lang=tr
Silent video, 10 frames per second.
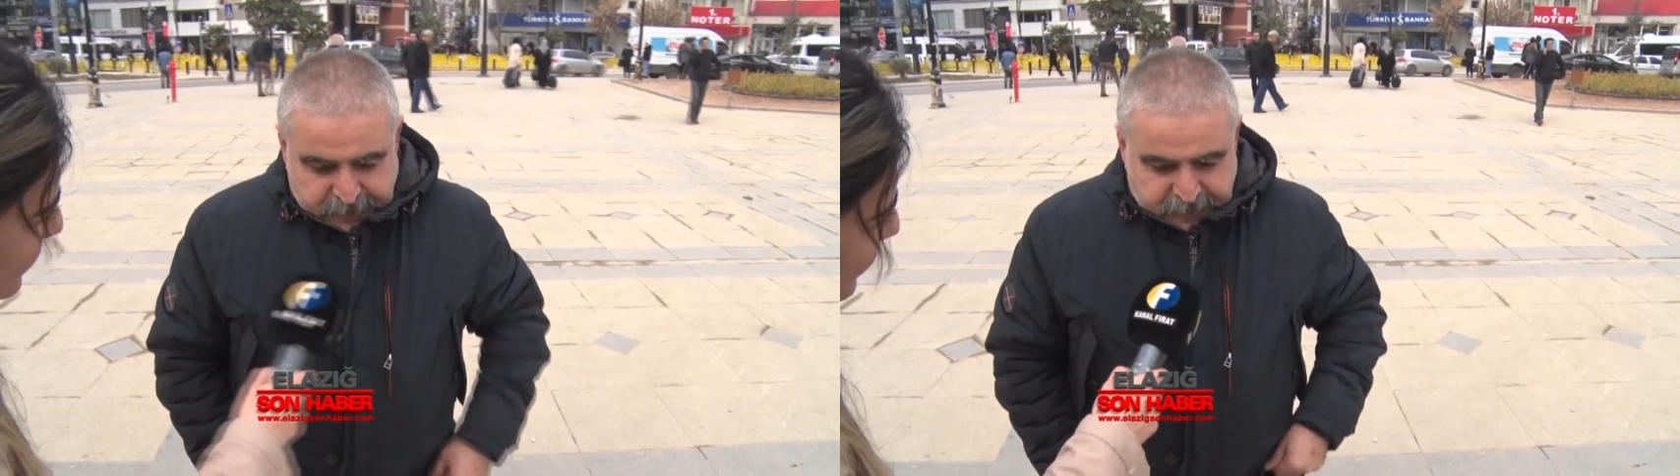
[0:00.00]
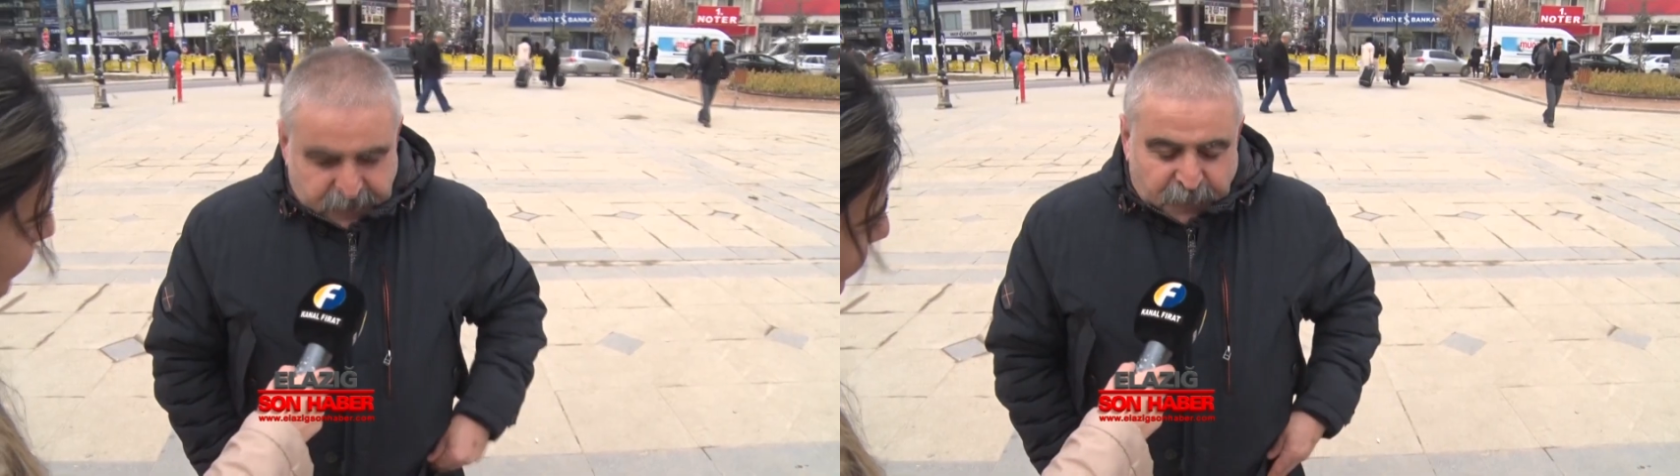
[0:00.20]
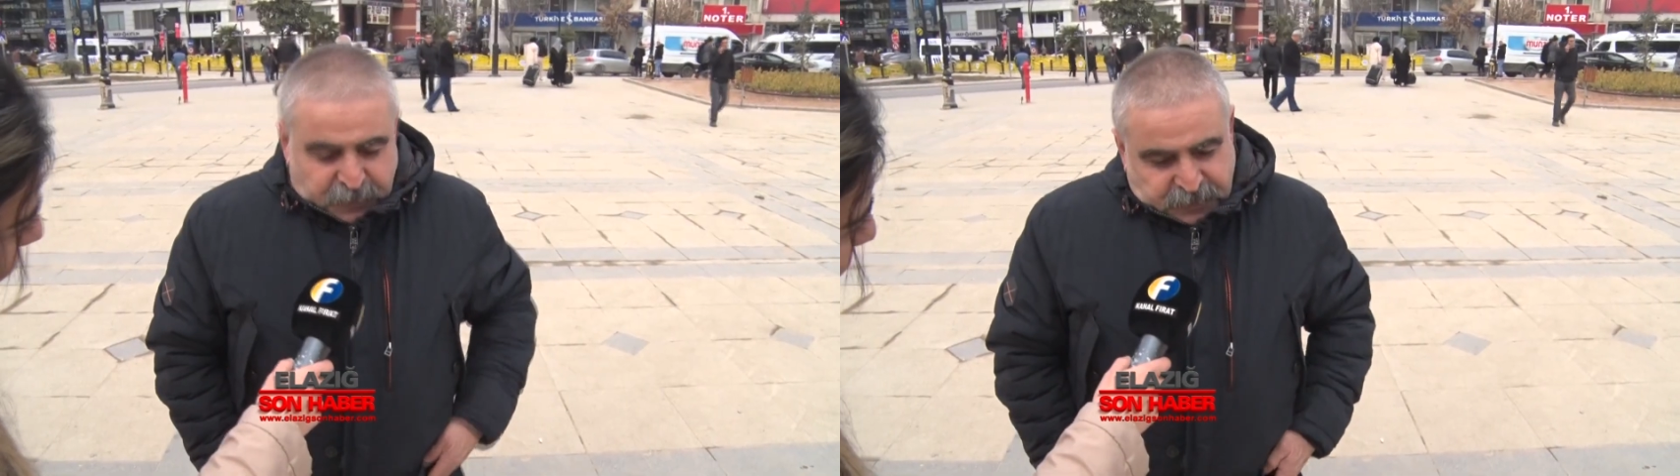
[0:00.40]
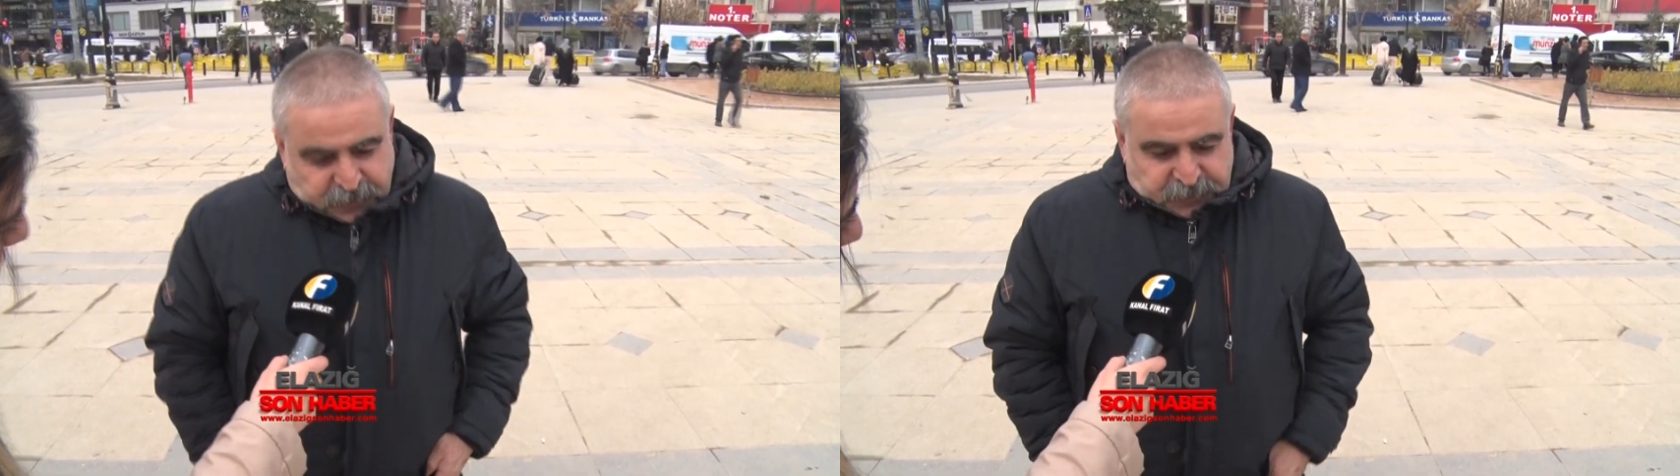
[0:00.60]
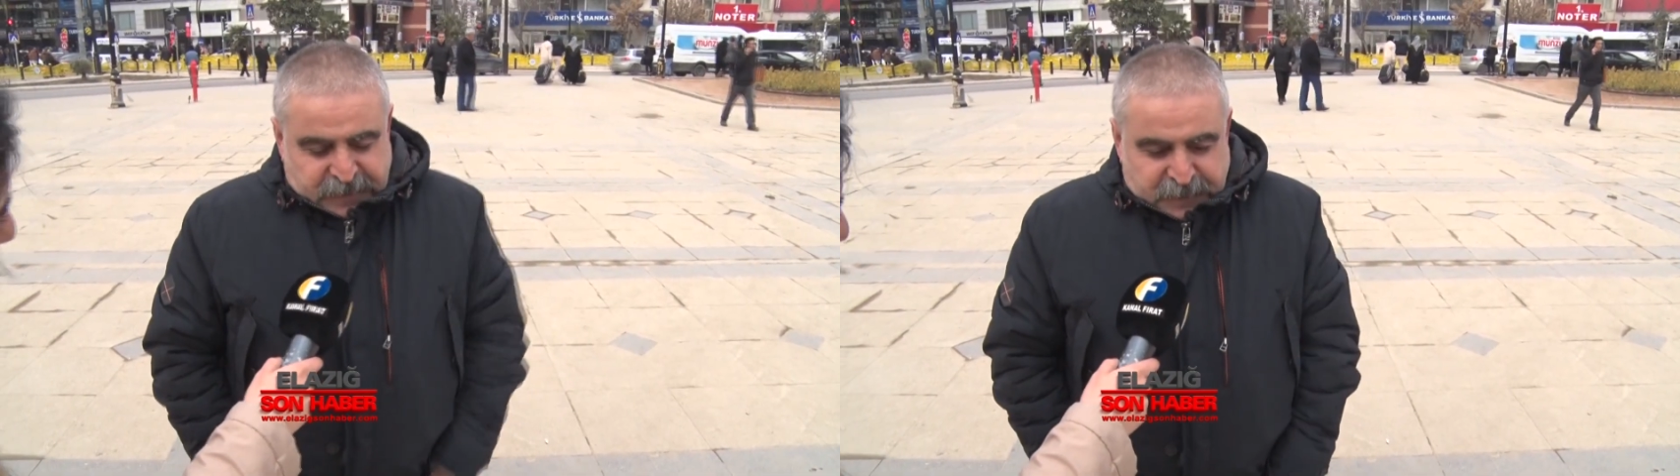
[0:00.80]
E, tabii ki
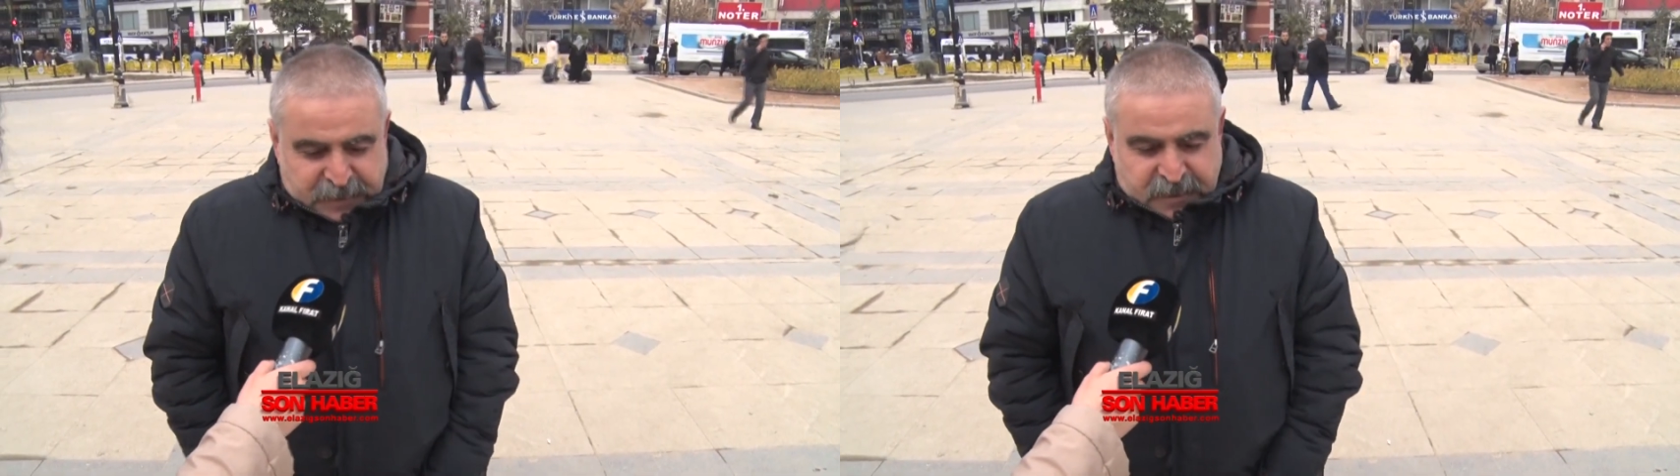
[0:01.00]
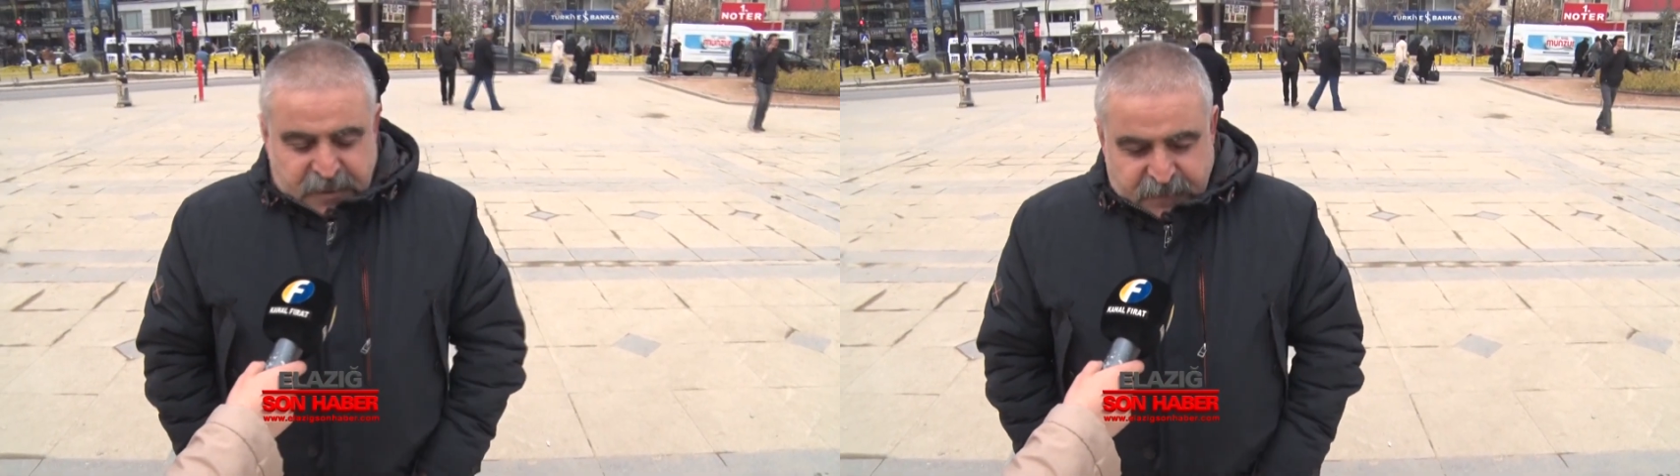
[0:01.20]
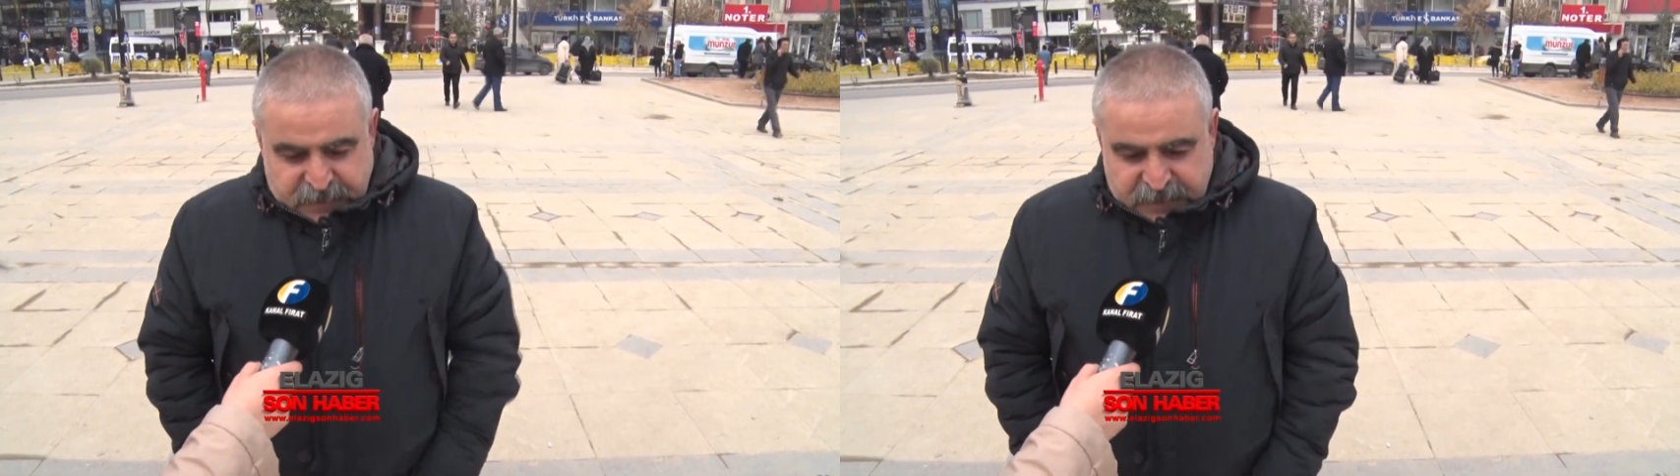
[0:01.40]
sosyal medyada var,